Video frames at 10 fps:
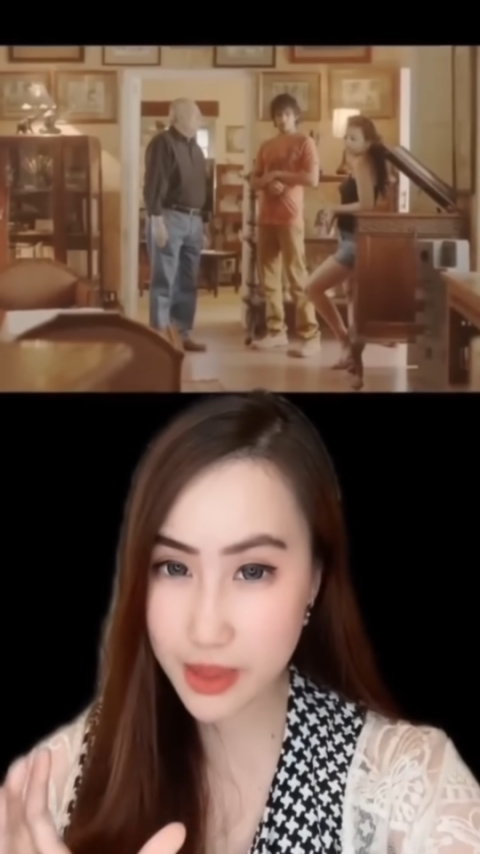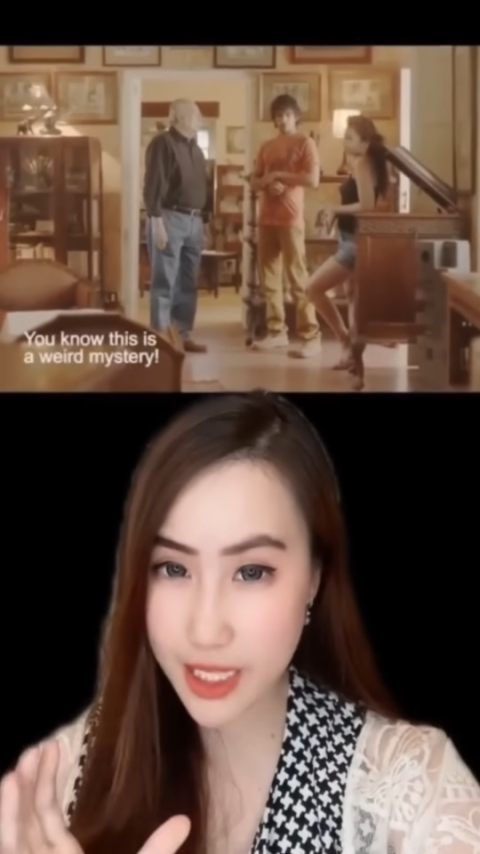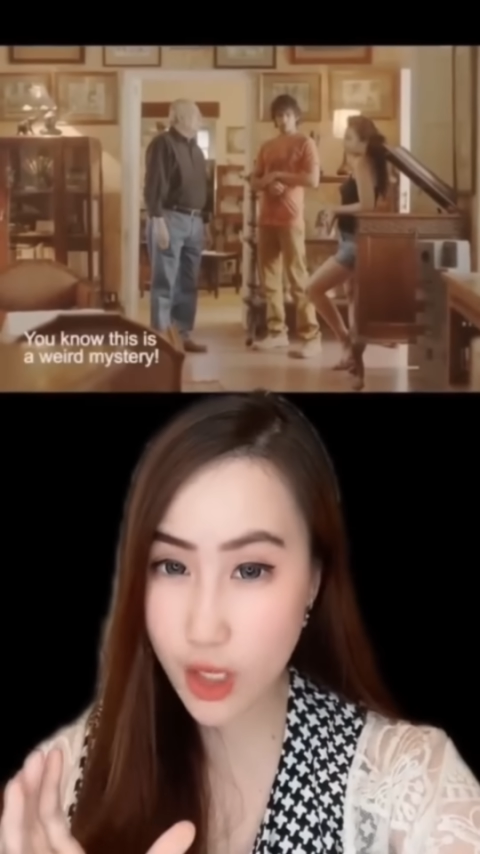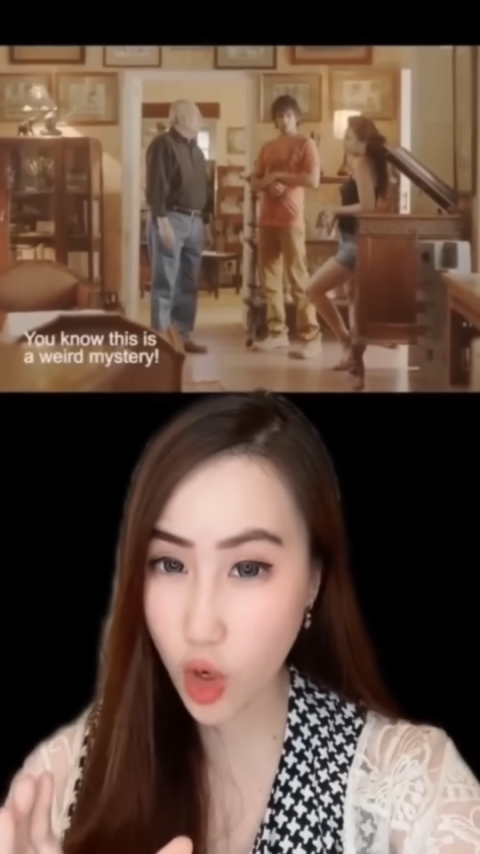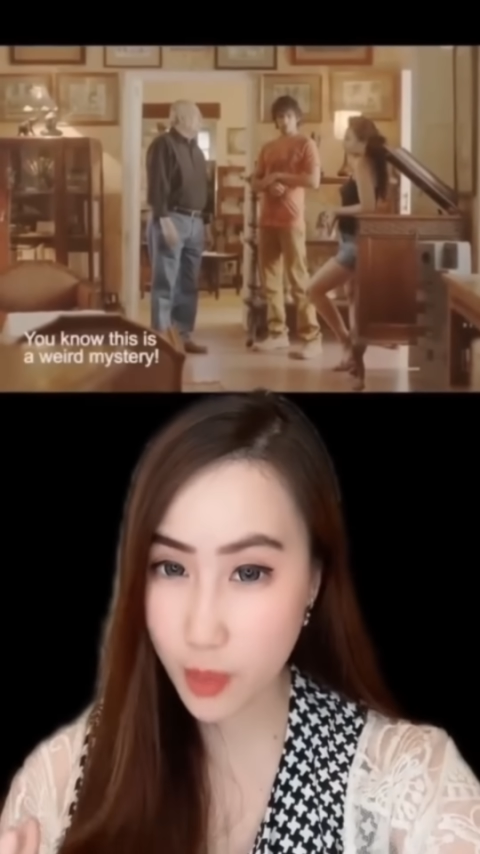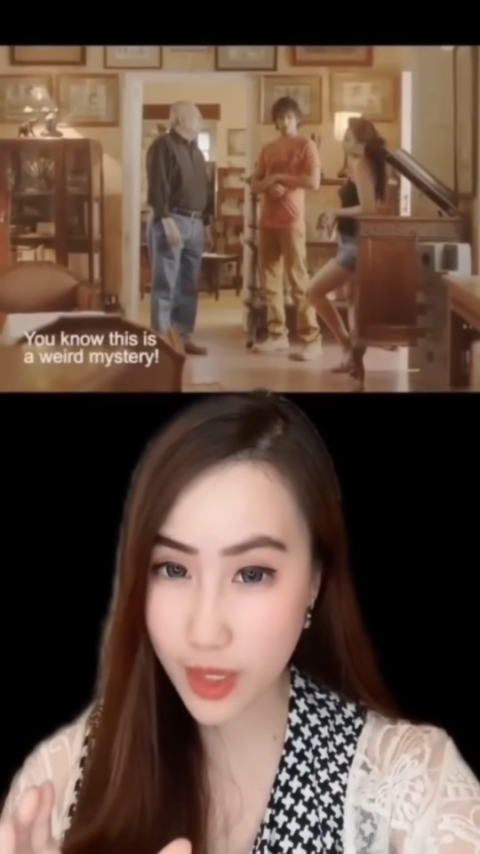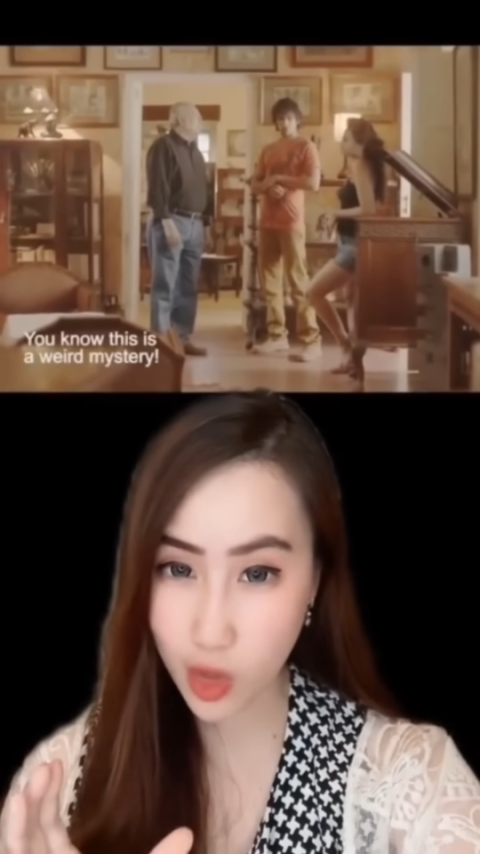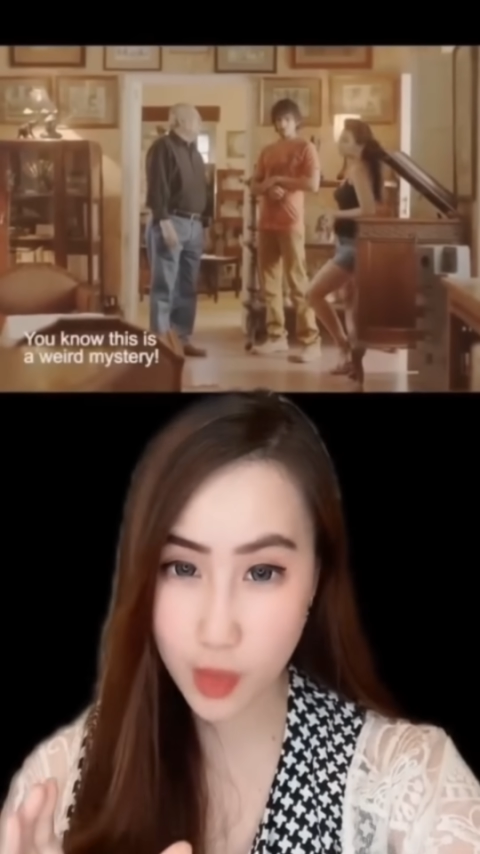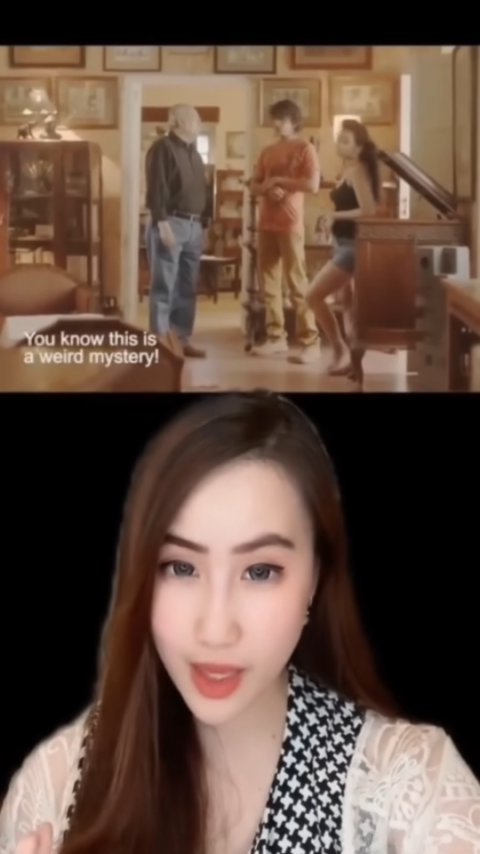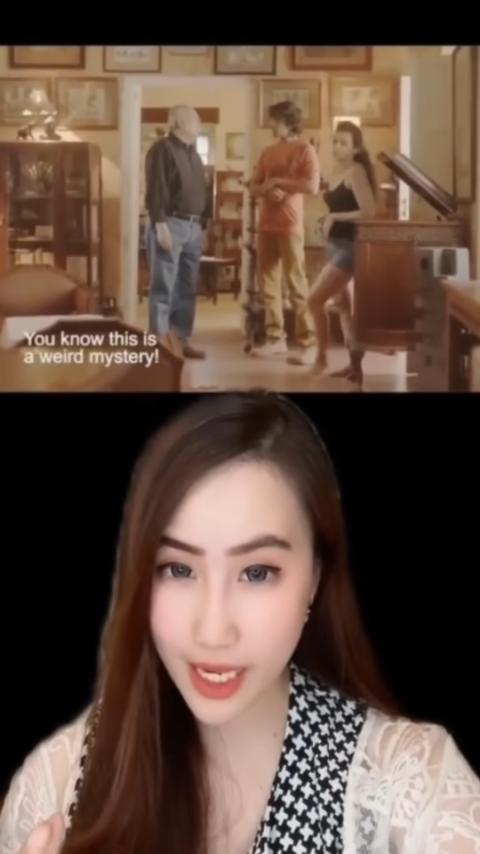
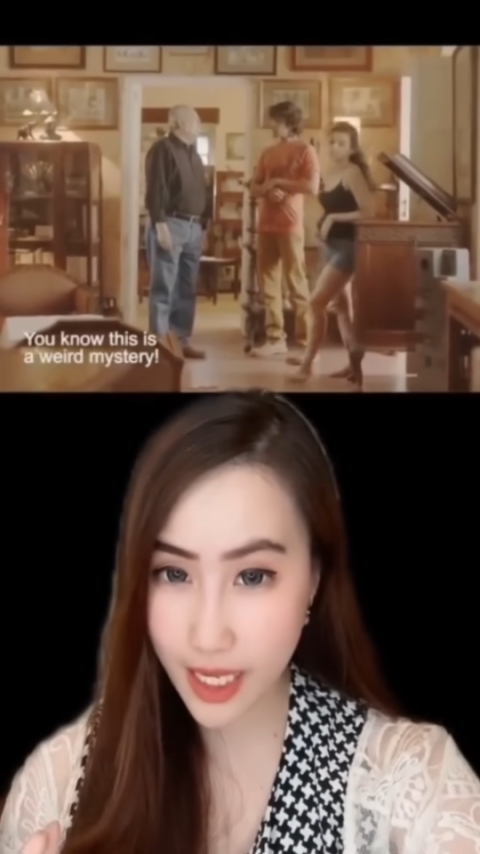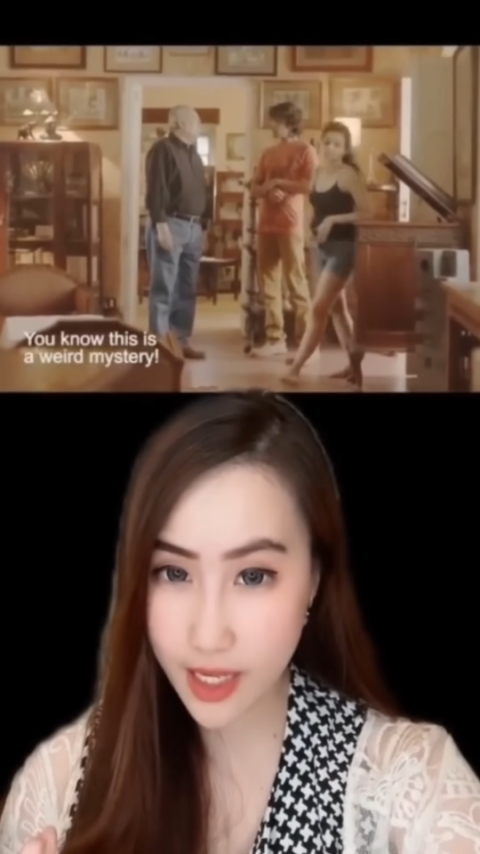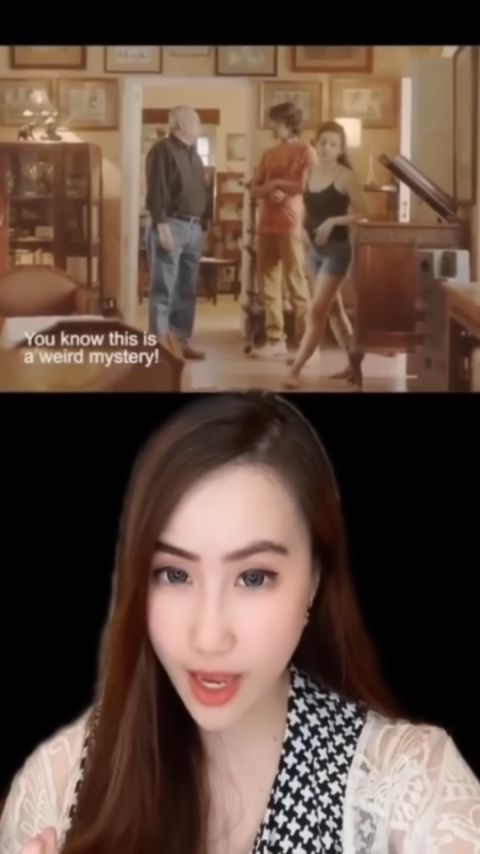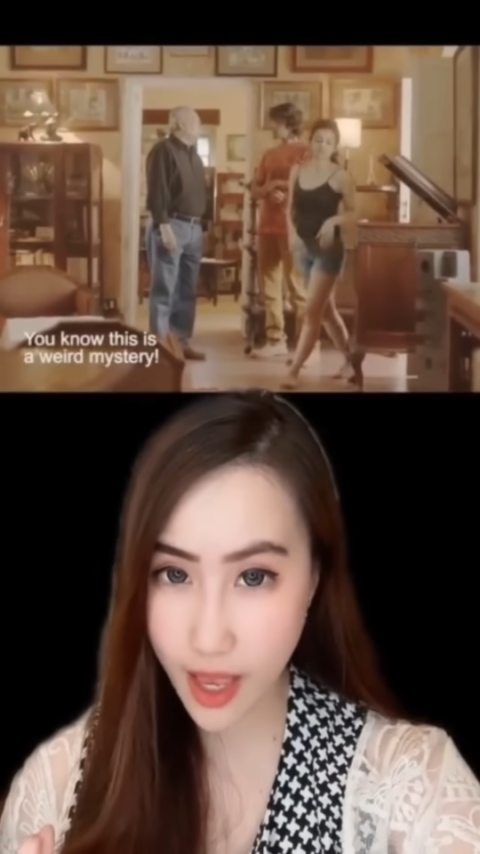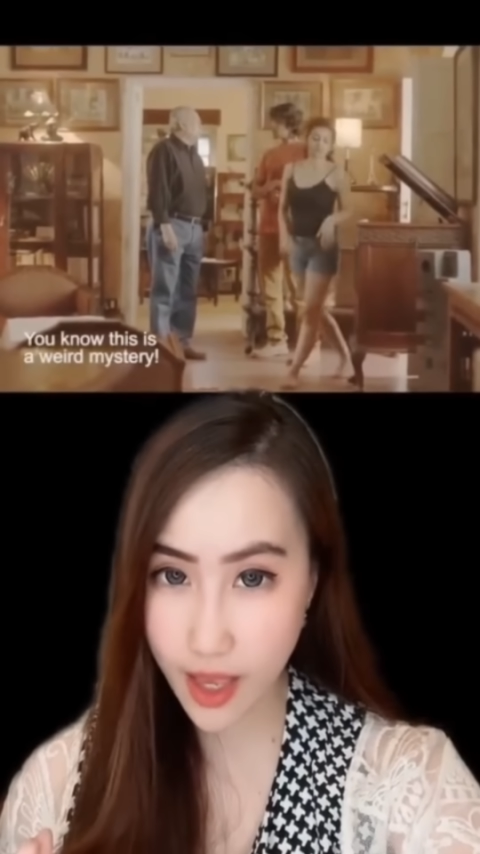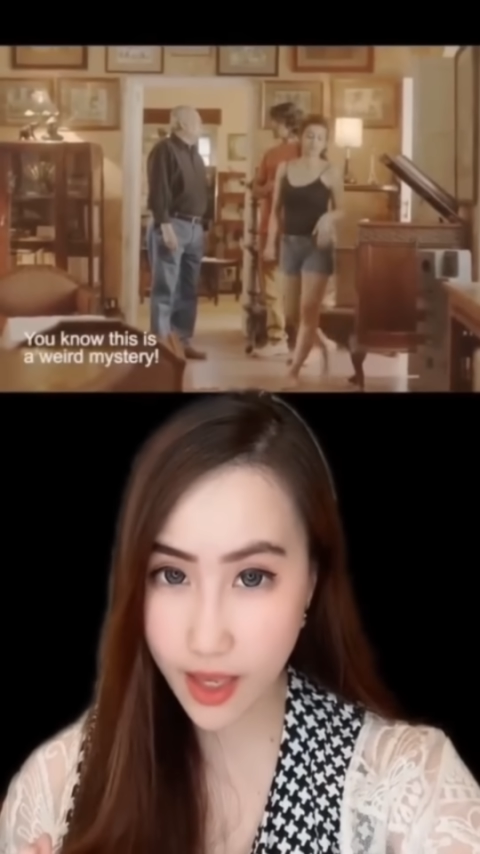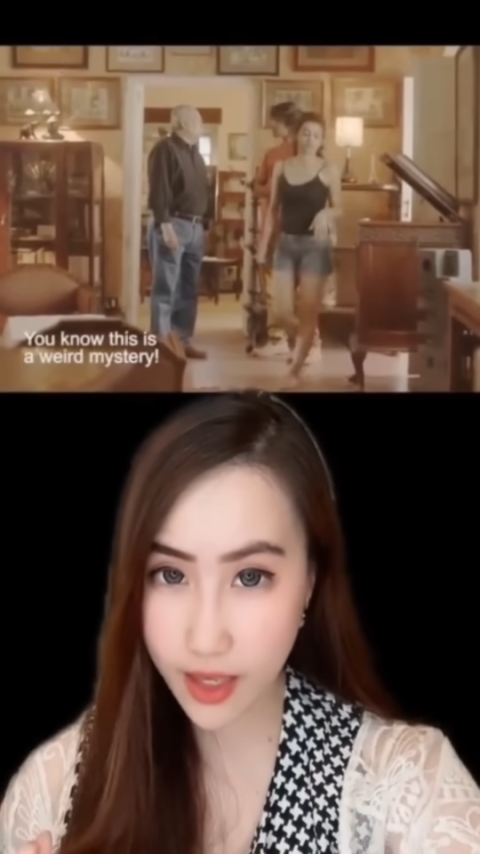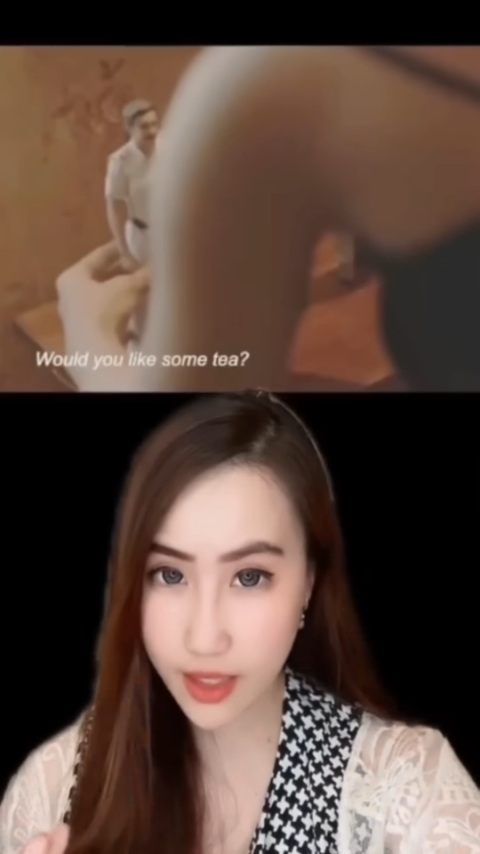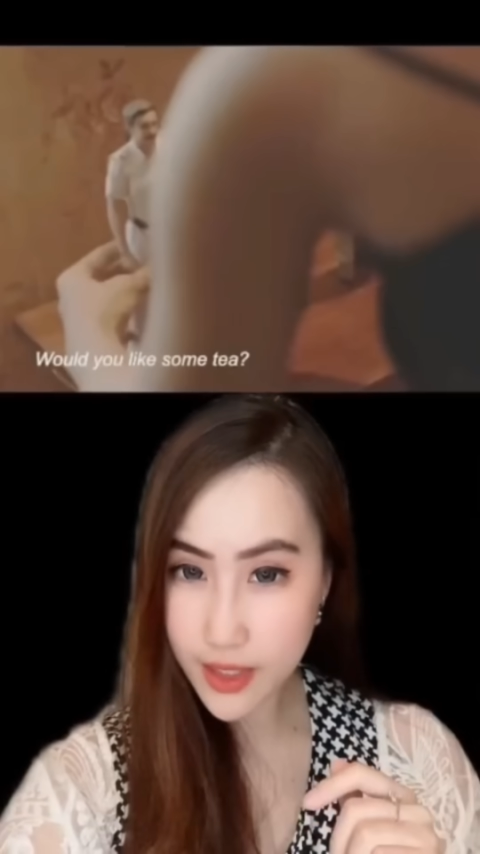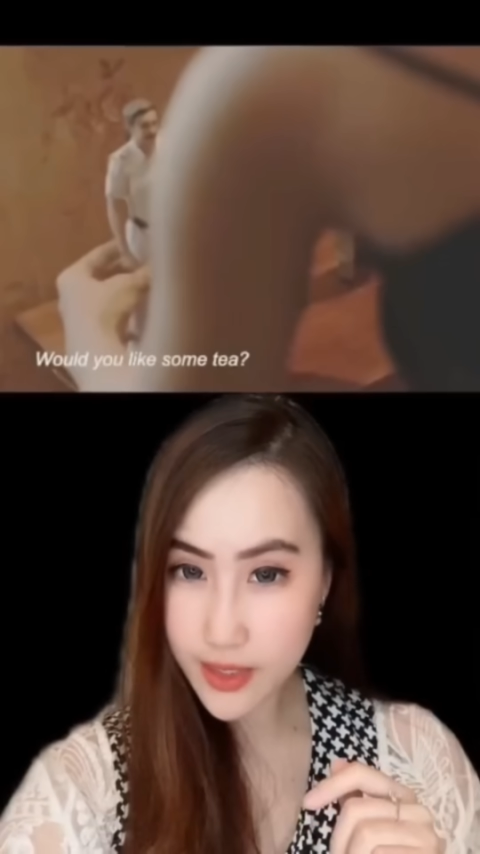korban-korban lainnya.
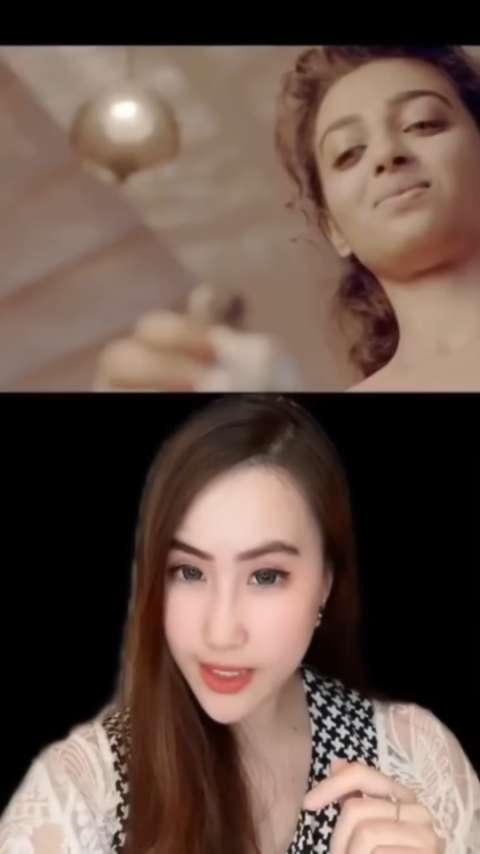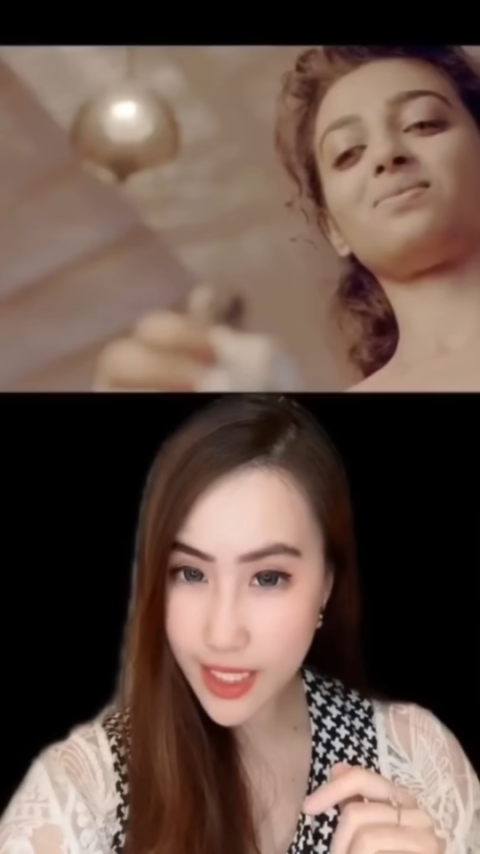Jadi